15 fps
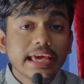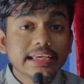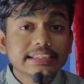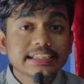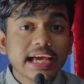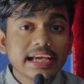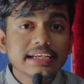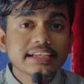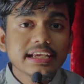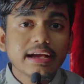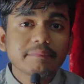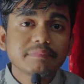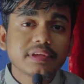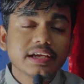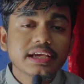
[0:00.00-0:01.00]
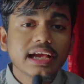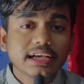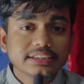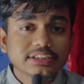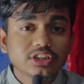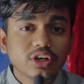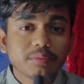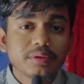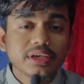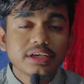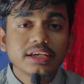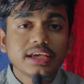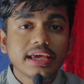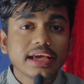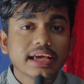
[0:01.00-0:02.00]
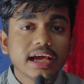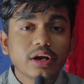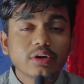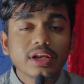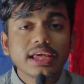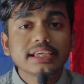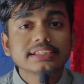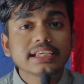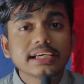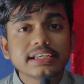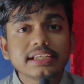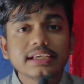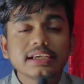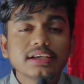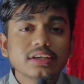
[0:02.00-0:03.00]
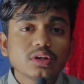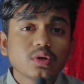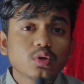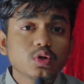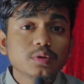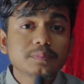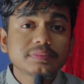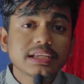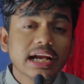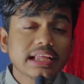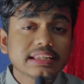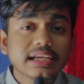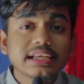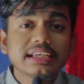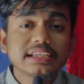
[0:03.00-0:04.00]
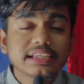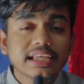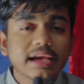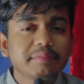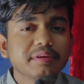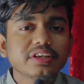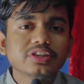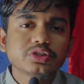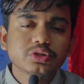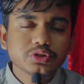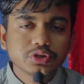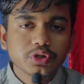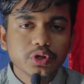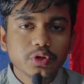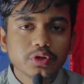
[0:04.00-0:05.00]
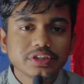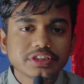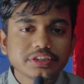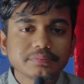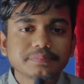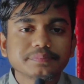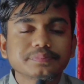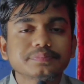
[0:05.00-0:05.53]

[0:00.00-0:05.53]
এই সাইটে আপনাকে আসতে হবে কারণ এই সাইডে খুব তাড়াতাড়ি ইনকামের সুযোগ রয়েছে